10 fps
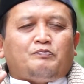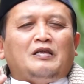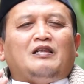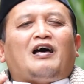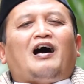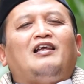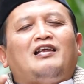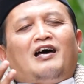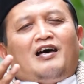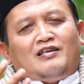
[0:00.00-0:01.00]
bil
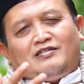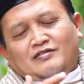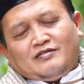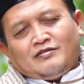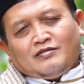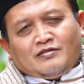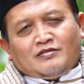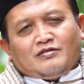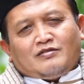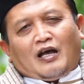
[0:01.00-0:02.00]
halali
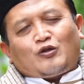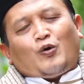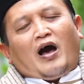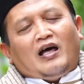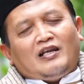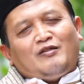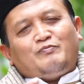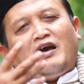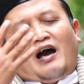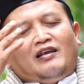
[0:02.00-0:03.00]
atau halal
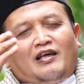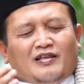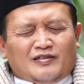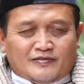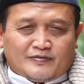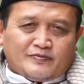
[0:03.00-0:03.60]
bihalal. halal